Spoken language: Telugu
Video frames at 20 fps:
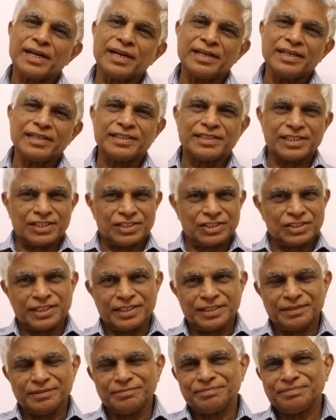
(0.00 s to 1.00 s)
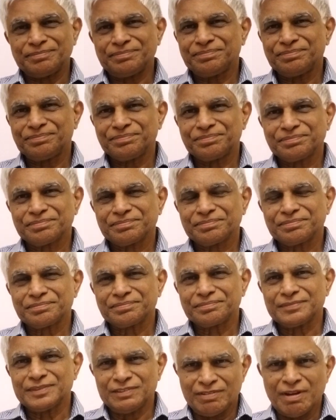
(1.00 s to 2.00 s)
రిలీజ్ చేస్తాయి
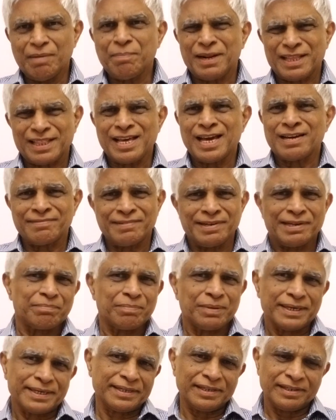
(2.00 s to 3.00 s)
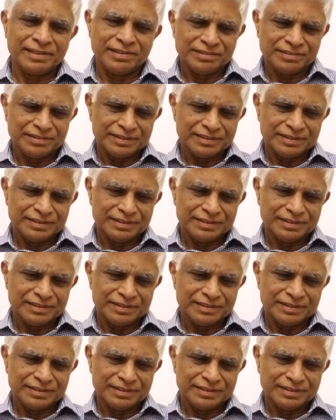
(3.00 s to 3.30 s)
ఇవే ప్రధానమైన పార్టీలు